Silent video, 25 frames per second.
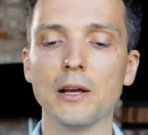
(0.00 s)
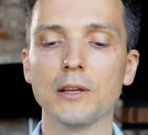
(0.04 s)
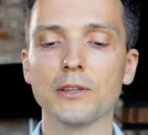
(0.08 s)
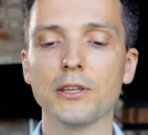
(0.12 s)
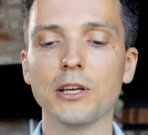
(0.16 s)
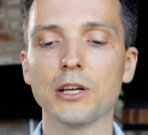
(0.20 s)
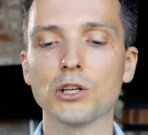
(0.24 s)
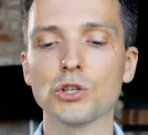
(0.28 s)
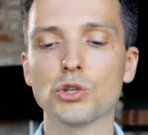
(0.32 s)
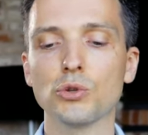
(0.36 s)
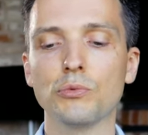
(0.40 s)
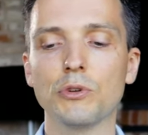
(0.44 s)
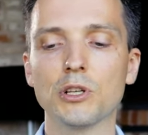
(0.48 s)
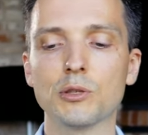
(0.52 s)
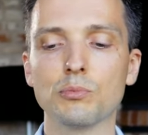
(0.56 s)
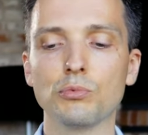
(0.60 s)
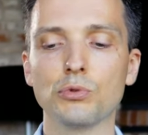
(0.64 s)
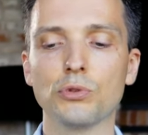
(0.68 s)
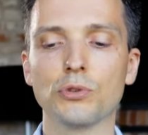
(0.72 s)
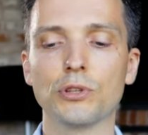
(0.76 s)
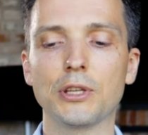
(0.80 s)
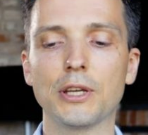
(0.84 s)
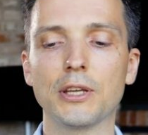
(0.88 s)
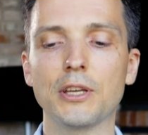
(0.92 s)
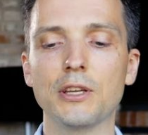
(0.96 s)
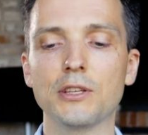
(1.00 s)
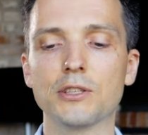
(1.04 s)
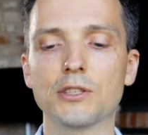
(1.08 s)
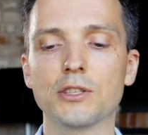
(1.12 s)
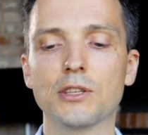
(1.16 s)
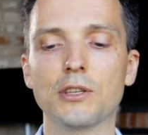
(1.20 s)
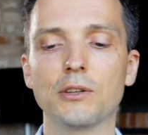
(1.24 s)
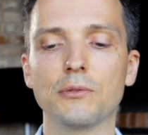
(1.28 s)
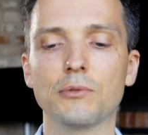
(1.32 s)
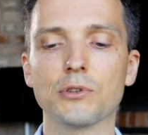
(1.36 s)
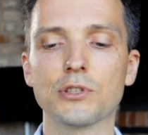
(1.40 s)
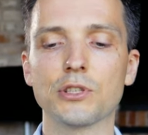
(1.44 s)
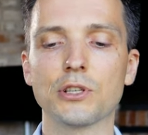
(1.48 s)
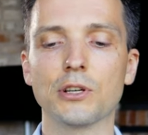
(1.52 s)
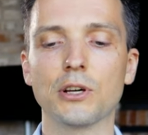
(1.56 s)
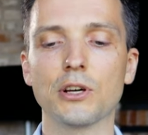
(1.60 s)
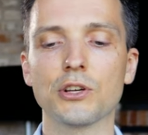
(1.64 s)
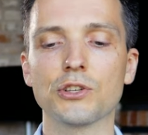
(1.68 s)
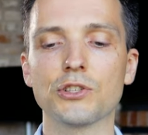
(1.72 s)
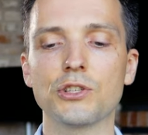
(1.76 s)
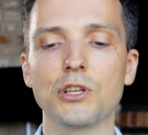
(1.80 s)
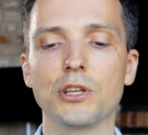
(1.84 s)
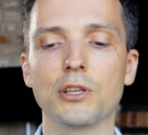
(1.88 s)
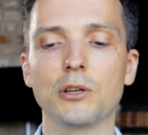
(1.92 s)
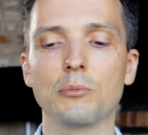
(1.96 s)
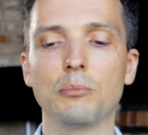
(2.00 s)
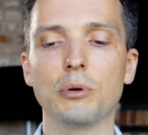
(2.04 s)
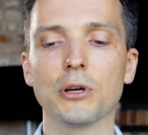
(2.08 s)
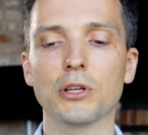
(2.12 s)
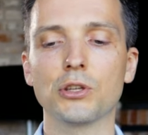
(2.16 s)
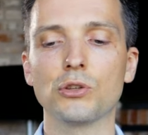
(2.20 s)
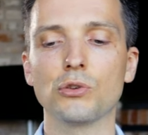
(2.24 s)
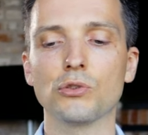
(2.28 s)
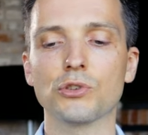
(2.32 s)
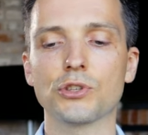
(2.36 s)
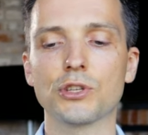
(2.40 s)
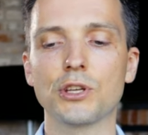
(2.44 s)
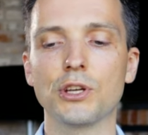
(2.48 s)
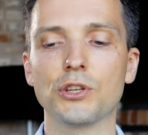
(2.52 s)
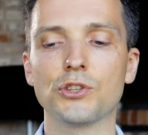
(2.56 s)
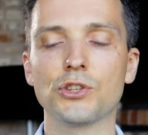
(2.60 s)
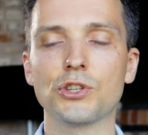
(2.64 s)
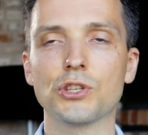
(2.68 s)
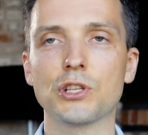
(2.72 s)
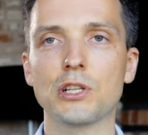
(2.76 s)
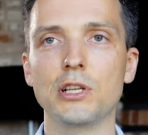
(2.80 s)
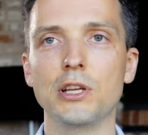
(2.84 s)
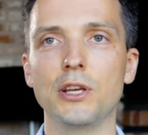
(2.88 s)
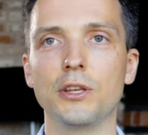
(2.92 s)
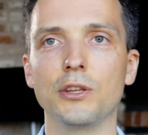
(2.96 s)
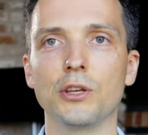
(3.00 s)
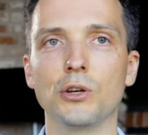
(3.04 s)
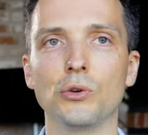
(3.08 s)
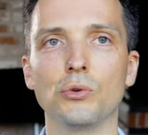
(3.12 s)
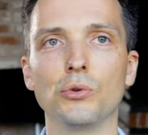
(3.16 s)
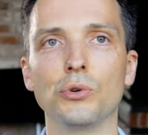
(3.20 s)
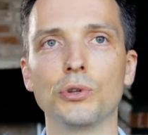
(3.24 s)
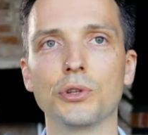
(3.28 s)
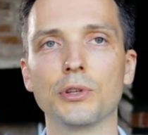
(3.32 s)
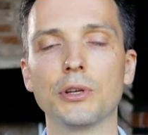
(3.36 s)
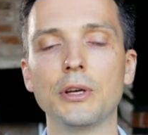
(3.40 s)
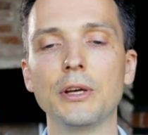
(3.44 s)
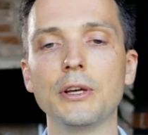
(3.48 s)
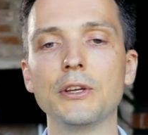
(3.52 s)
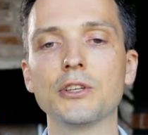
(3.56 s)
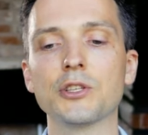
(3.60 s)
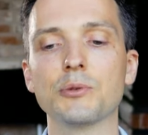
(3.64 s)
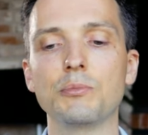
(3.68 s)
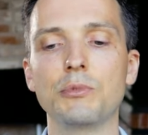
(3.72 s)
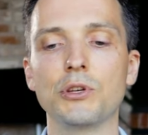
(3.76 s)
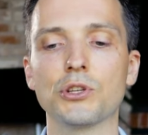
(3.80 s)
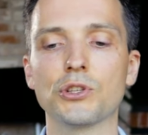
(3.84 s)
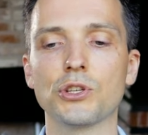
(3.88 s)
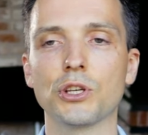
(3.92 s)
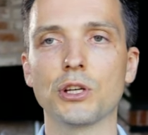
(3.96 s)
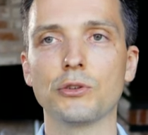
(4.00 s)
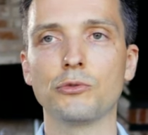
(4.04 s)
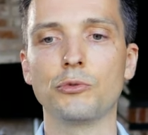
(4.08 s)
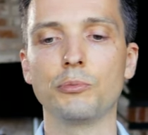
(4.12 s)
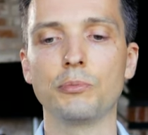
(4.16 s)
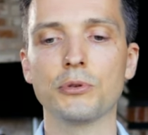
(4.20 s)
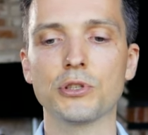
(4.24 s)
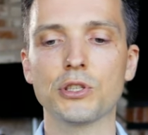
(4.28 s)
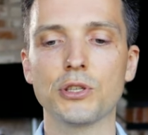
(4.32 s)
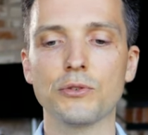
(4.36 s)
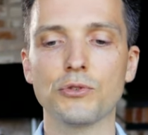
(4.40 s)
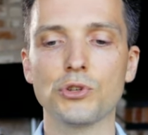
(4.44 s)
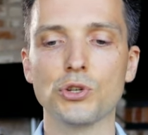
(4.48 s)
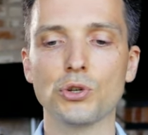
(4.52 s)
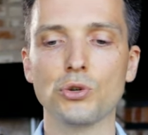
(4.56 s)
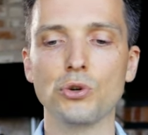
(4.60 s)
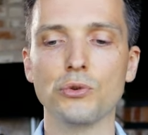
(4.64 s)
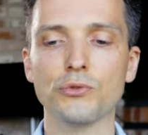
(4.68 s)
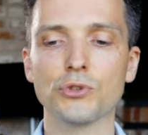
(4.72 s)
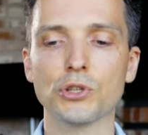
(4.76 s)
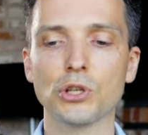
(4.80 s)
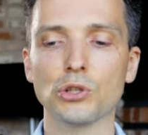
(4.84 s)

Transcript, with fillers: Также у вас будут агентские вознаграждения, партнерские отчисления от смежников и поставщиков,